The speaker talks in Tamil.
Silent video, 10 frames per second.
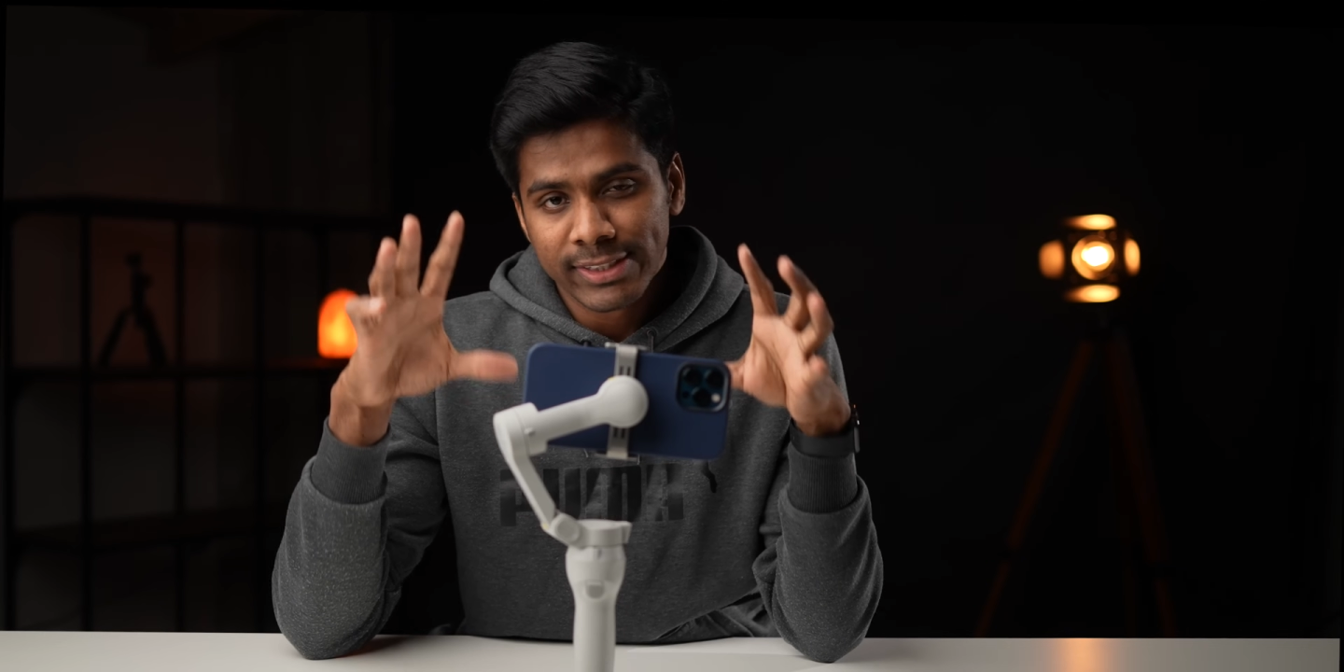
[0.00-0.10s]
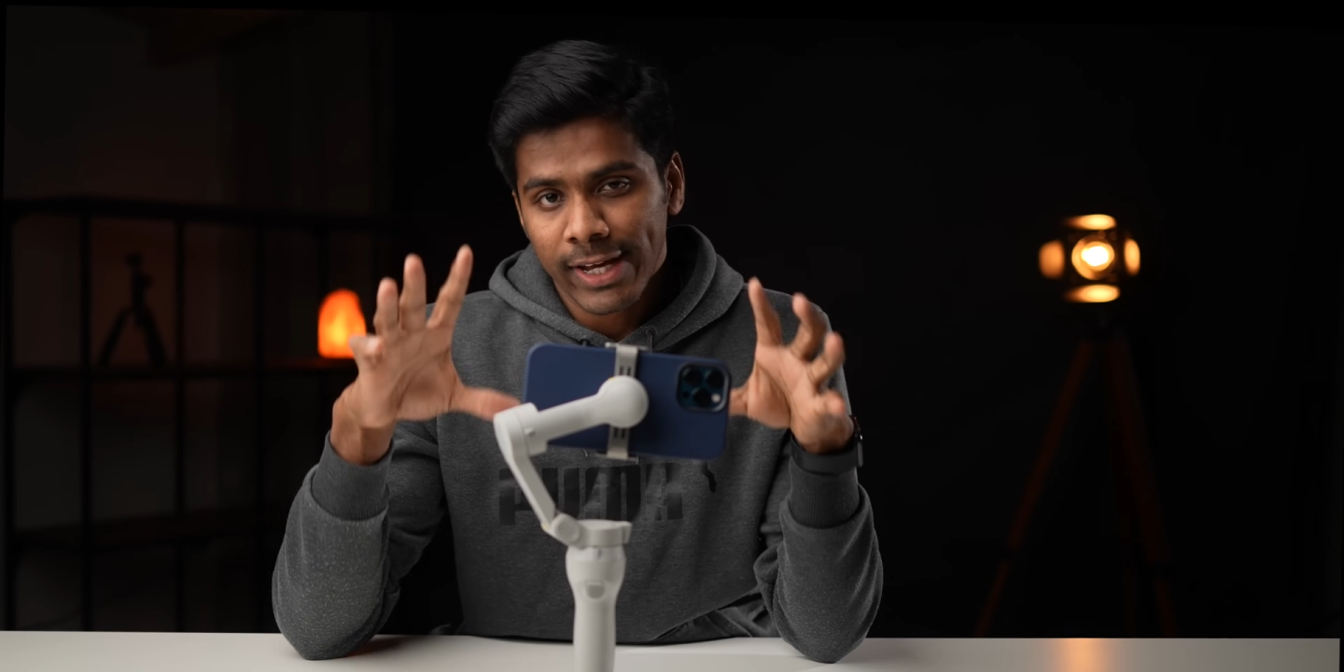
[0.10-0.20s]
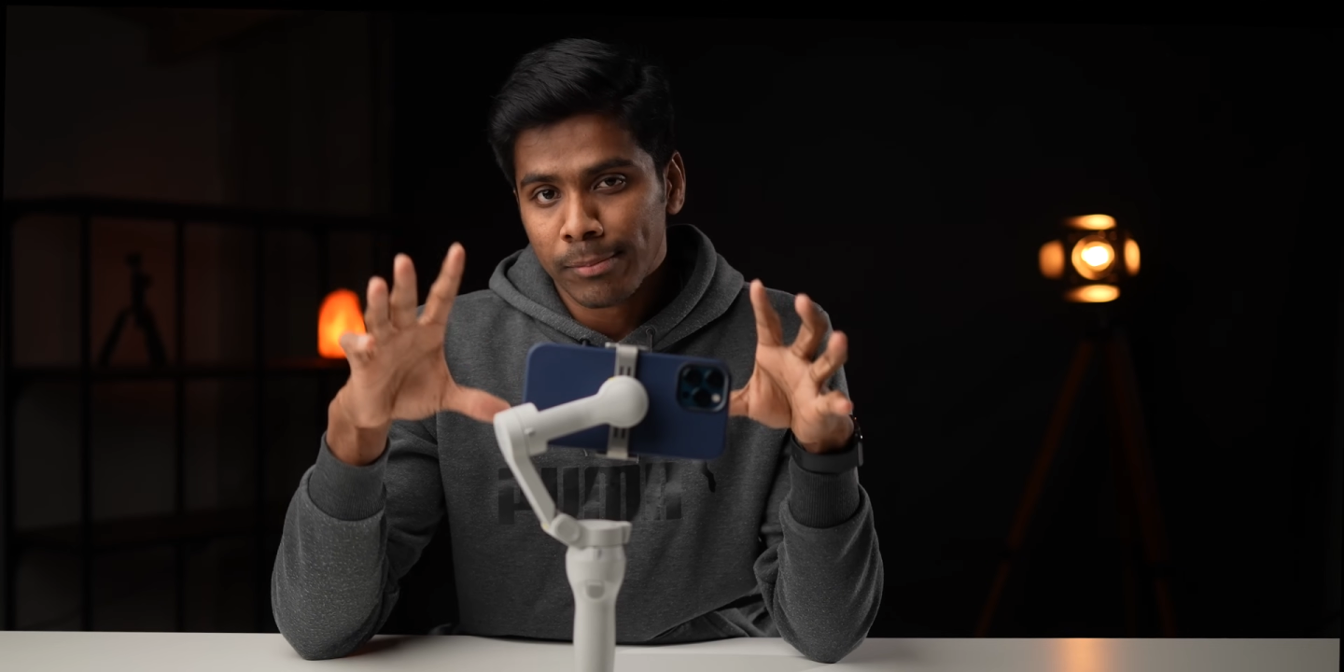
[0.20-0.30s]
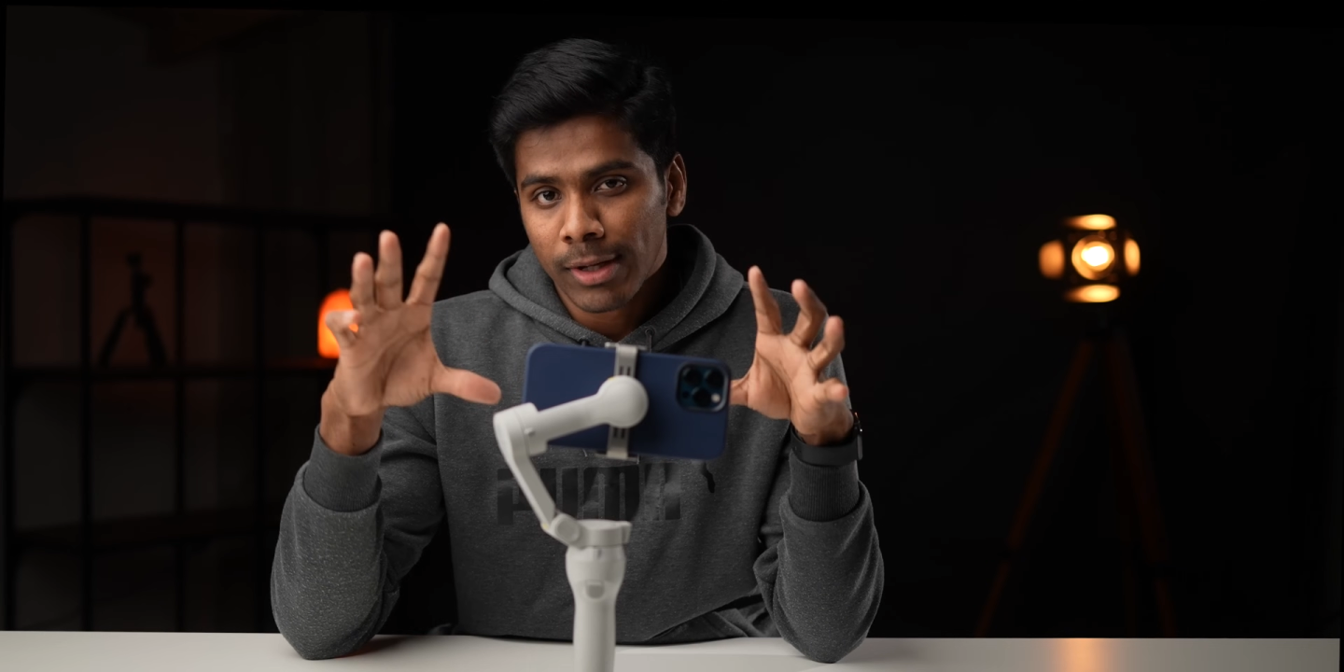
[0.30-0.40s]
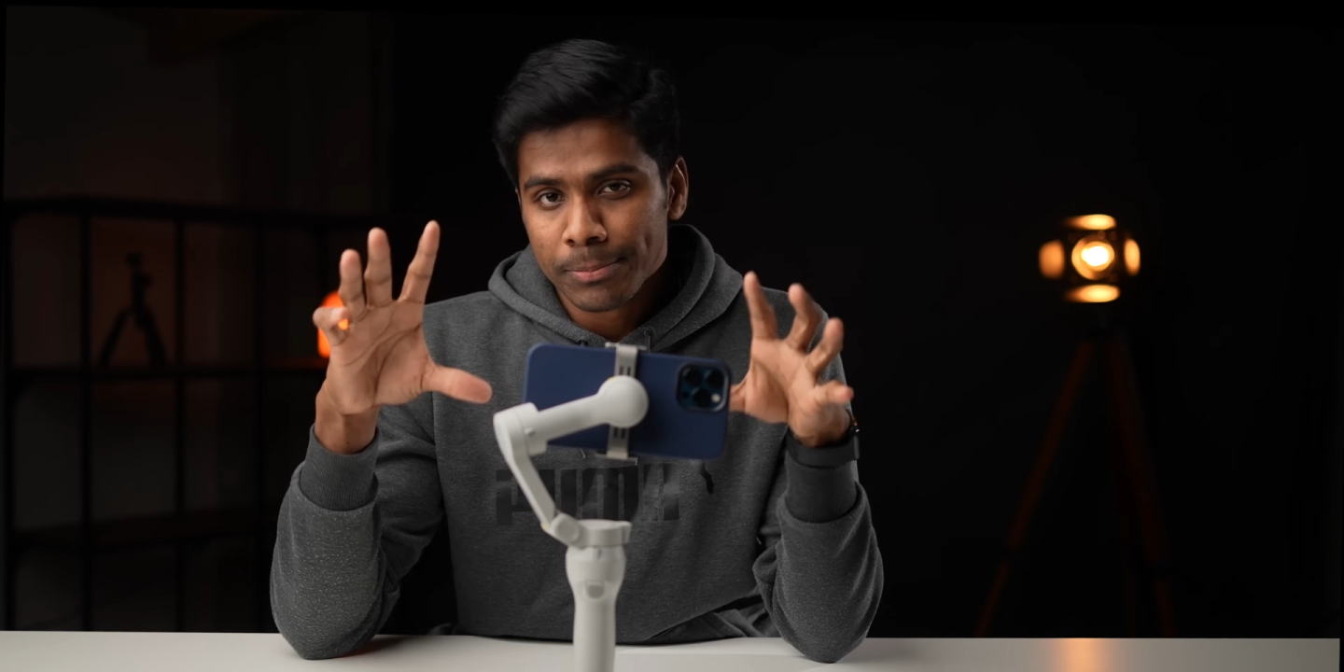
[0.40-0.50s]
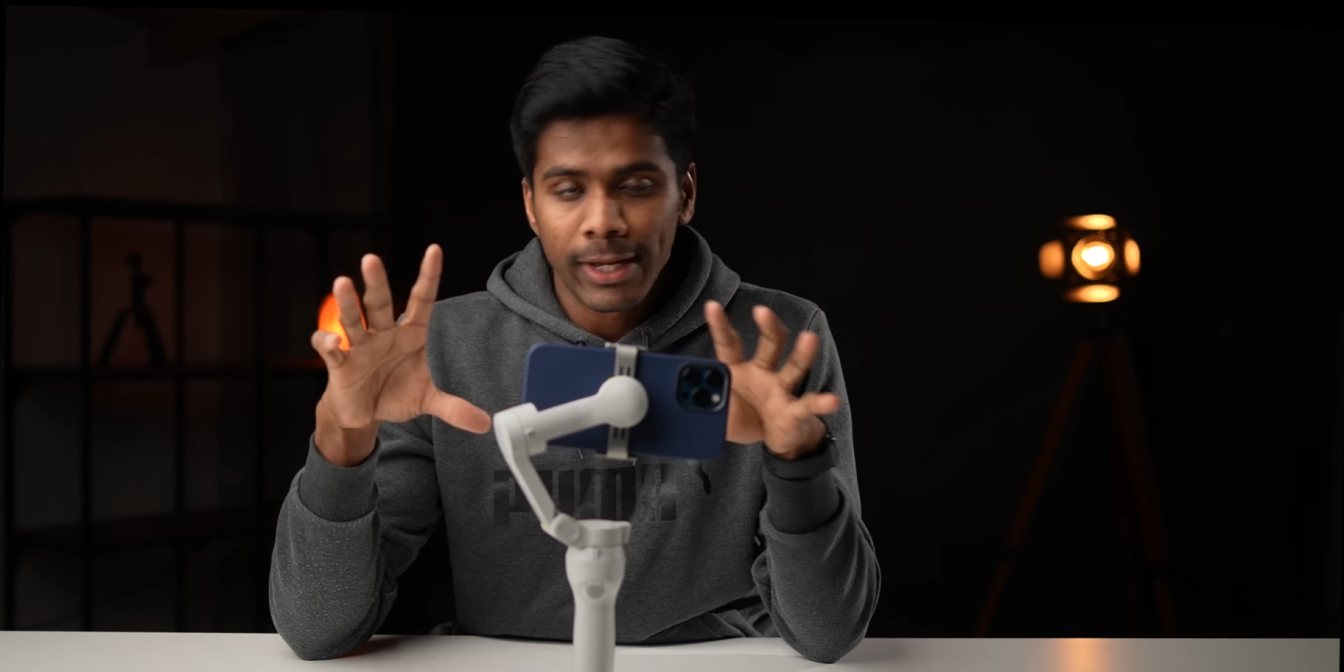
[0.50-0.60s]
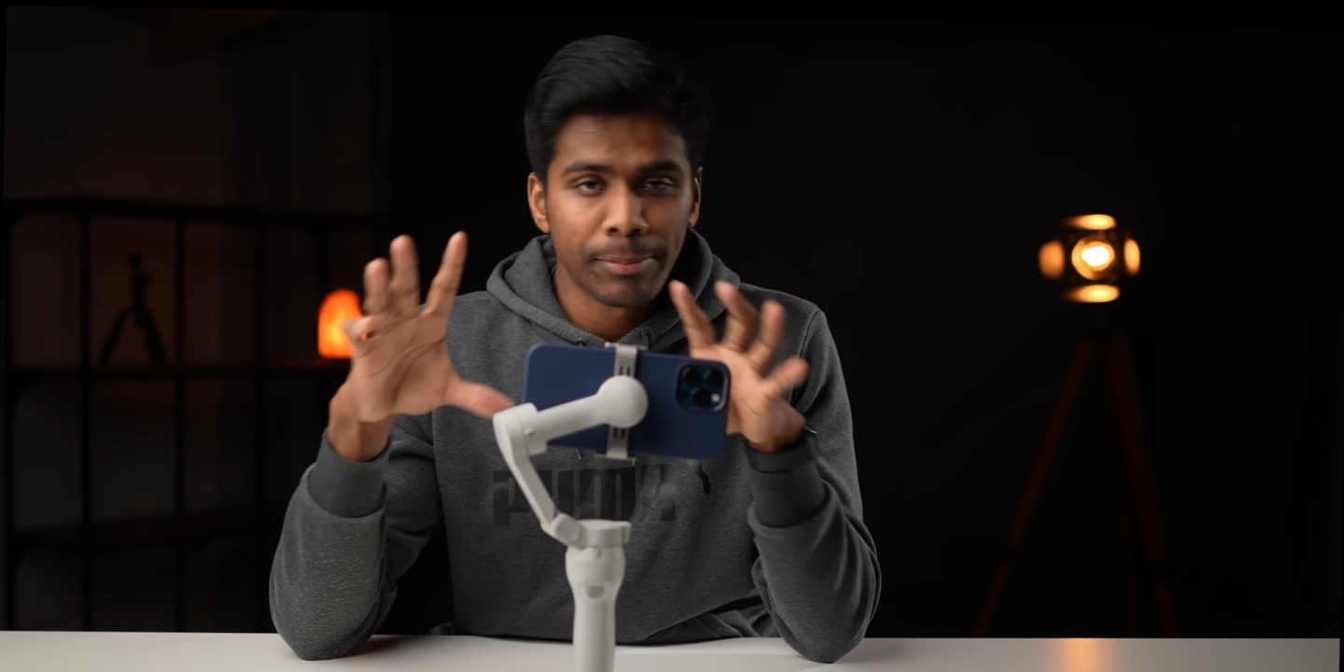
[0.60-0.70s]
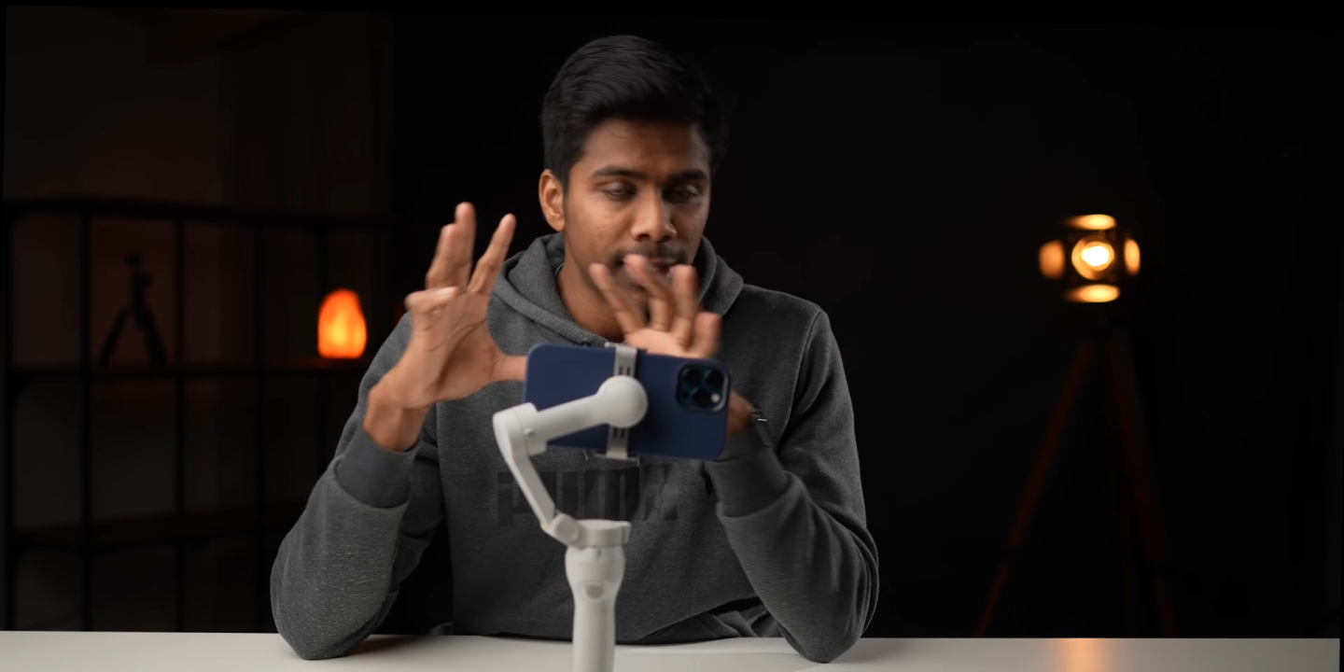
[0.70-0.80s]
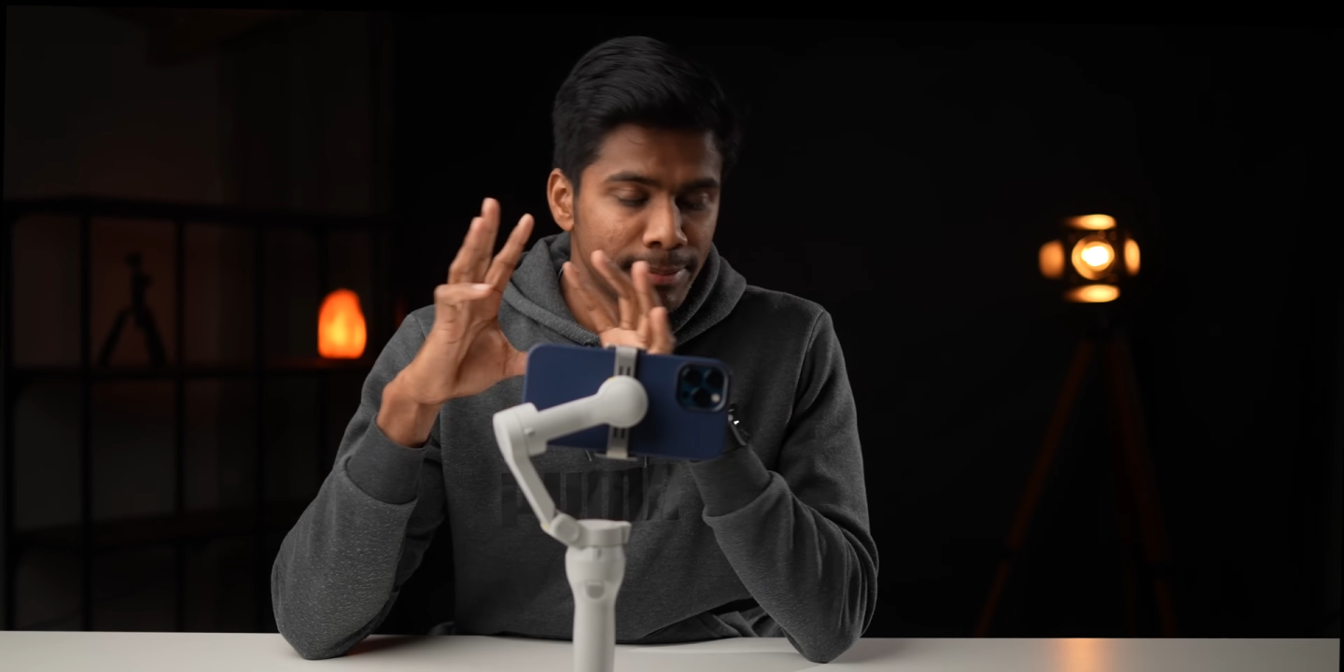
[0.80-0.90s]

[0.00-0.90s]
டைம் லேப்ஸ் ஹைப்பர்